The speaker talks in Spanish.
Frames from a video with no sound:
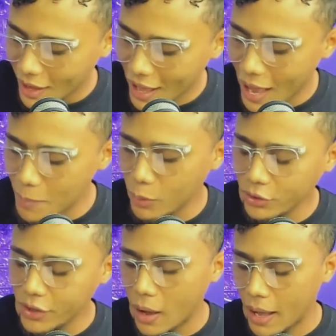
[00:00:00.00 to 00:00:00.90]
El
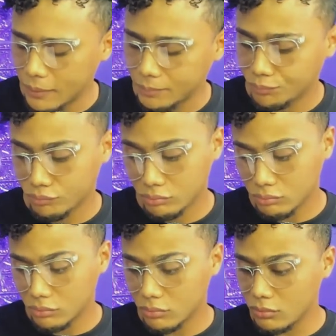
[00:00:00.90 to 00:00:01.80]
punto es.
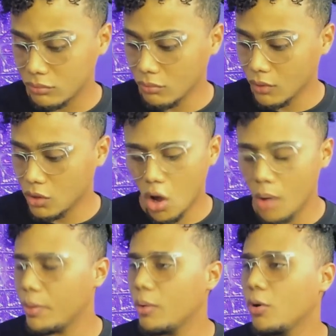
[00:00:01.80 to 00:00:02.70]

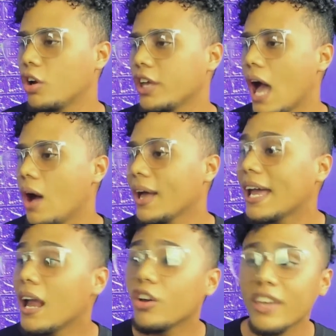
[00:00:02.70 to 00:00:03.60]
No, pero bloqueado. Es que
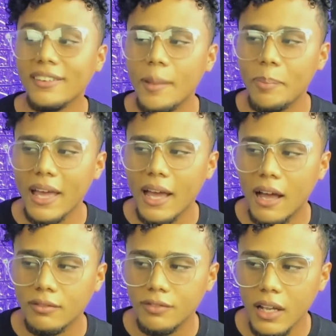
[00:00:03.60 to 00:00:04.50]
la olla se
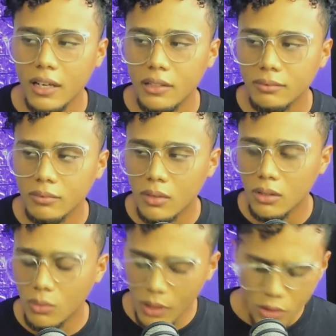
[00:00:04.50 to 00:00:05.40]
pega, Feli. La olla
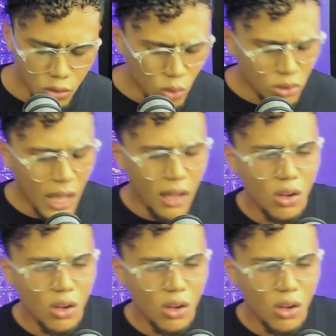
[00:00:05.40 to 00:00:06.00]
se pega, tú pero estás Con